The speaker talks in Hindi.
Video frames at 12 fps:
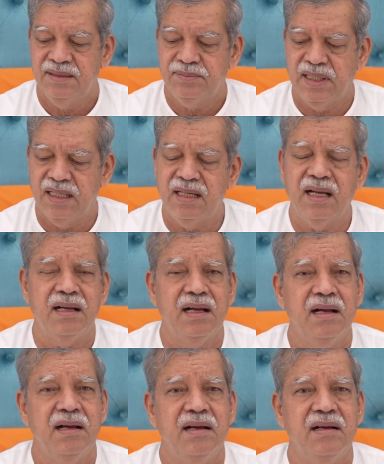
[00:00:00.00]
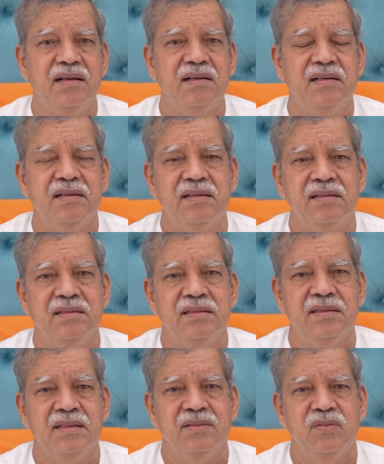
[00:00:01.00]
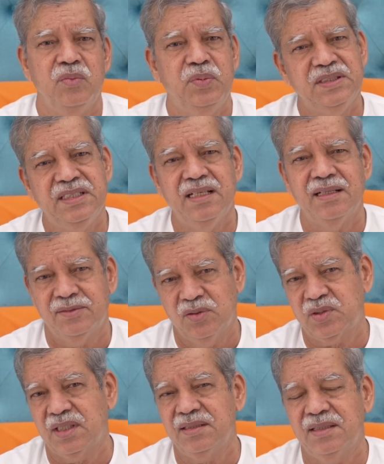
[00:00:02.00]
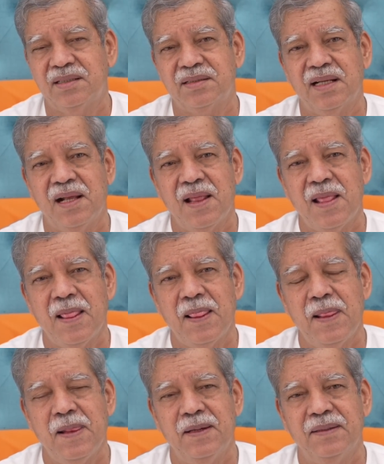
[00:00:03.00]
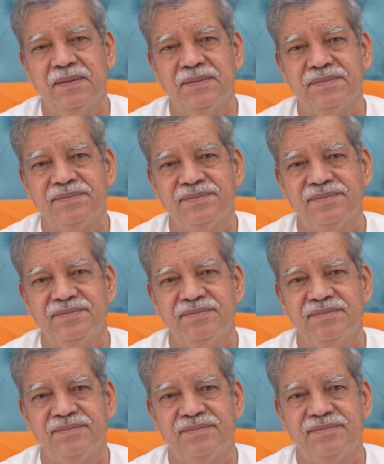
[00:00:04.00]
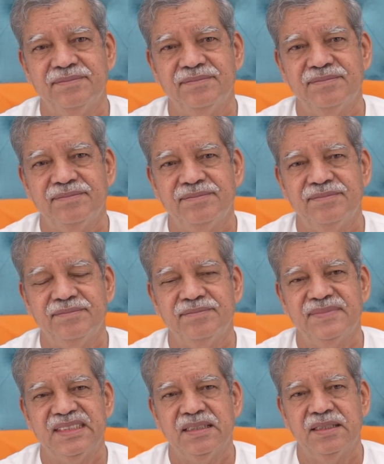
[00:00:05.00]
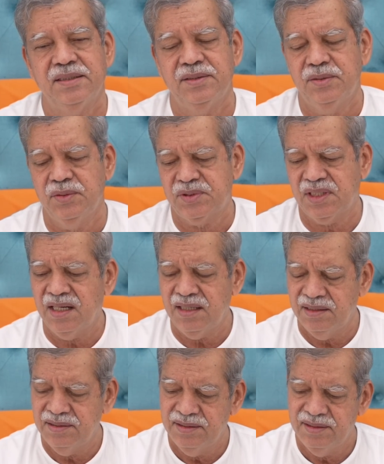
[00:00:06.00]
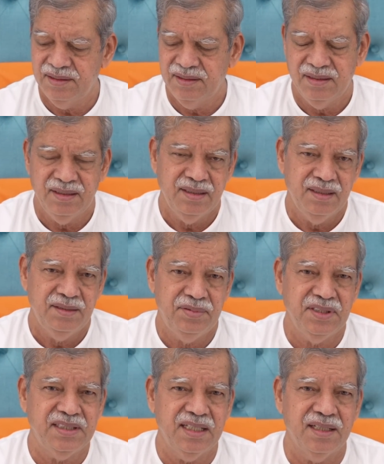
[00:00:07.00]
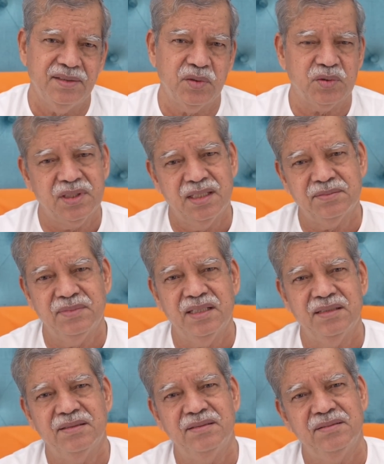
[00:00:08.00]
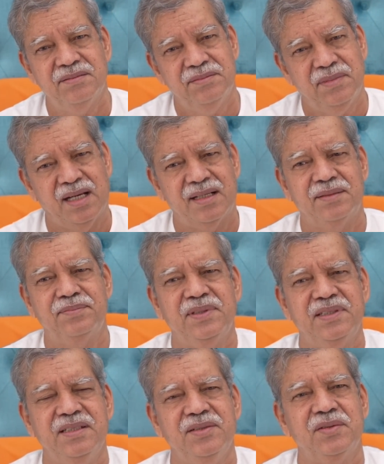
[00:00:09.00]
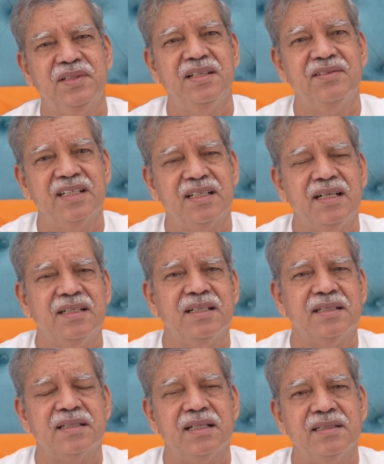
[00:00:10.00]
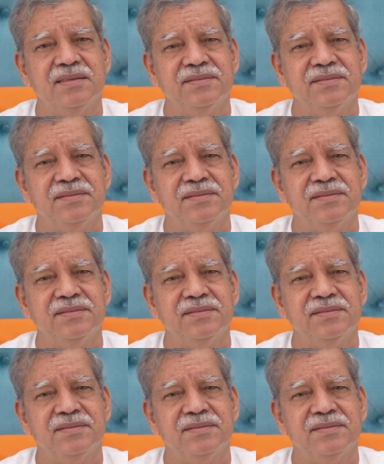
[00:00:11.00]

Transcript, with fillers: पहला वो फिजिकल नुकसान करता है दूसरा फिजिकल नुकसान में मारा पीटी युद्ध वगैरह आ जाता है